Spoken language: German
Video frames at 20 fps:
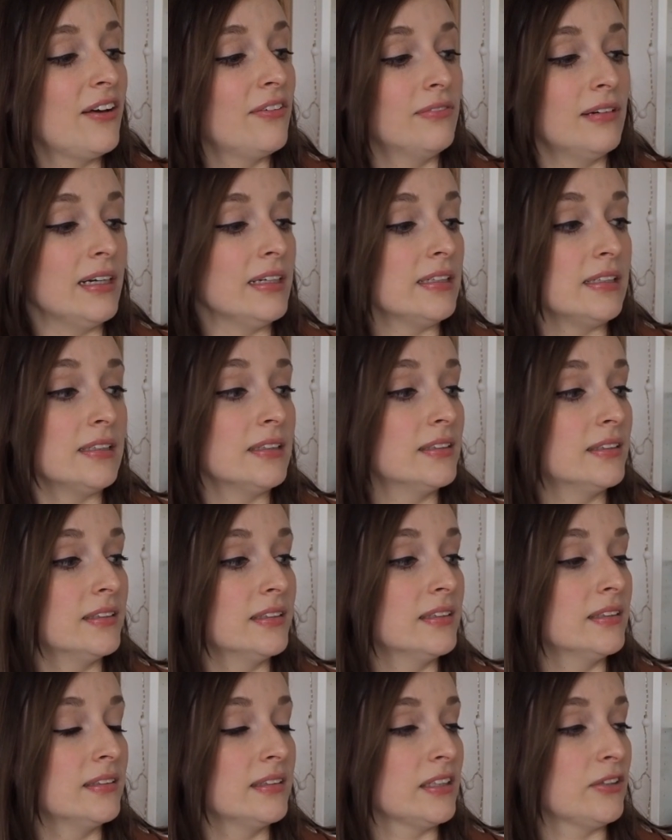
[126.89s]
weil
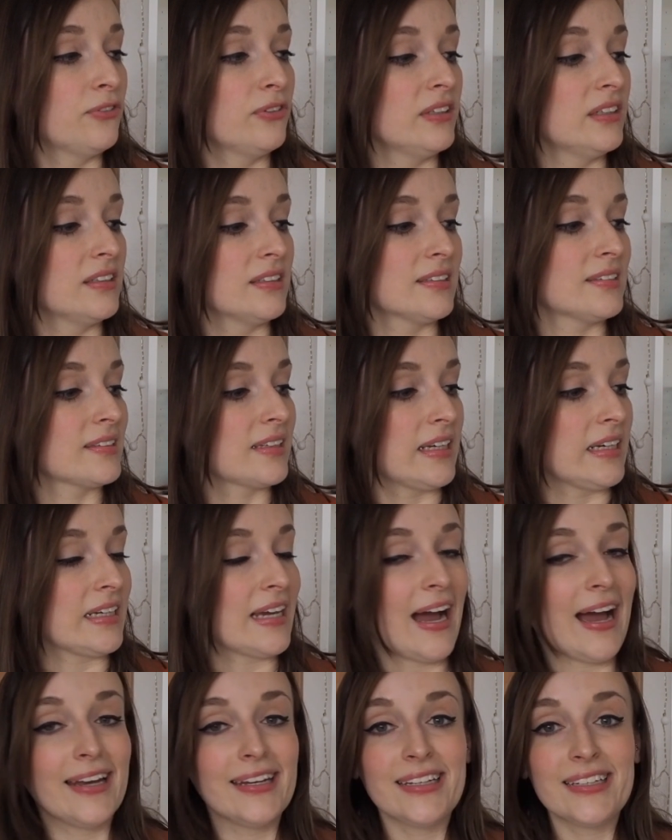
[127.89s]
äh, ich finde, das geht
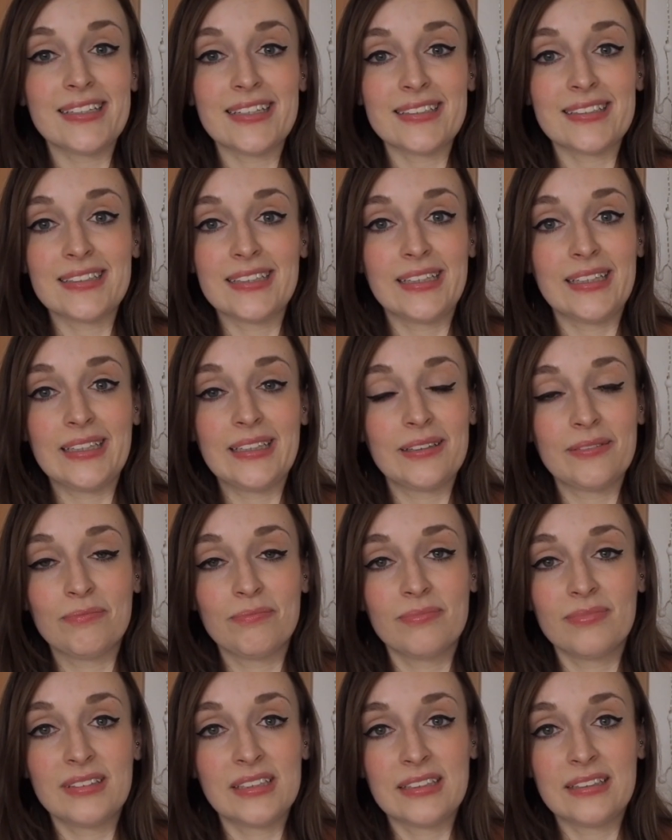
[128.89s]
gar nicht, dass ich
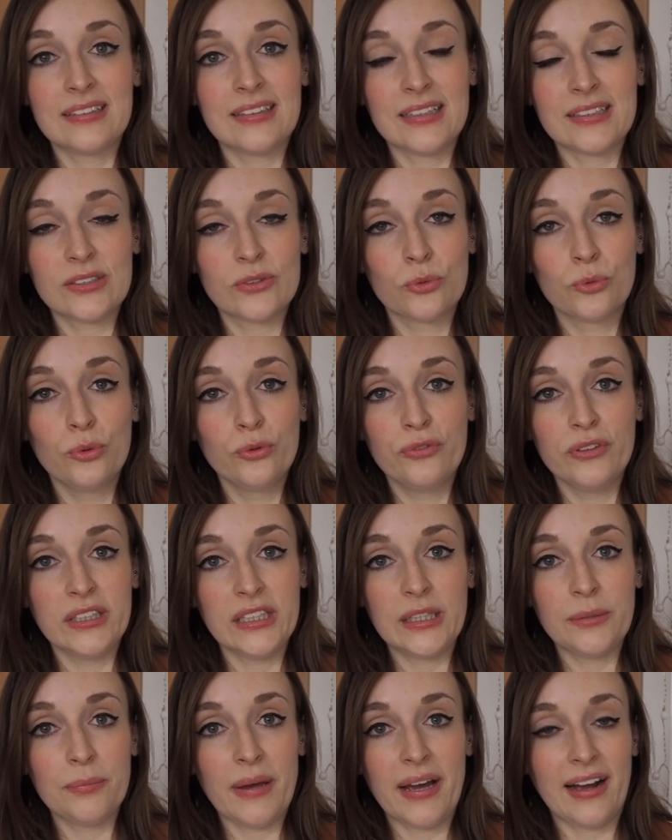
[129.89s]
das so gut wie
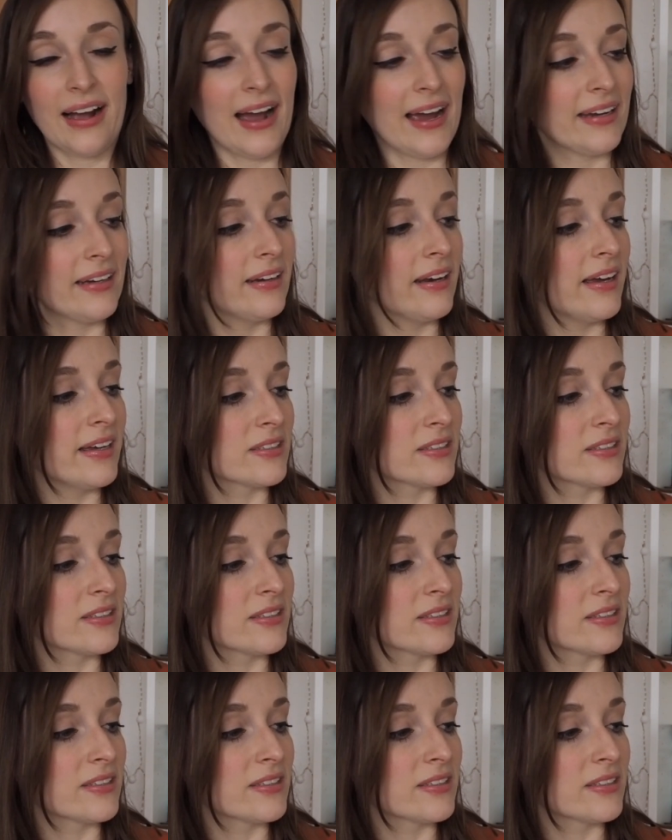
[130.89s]
nicht mehr kann.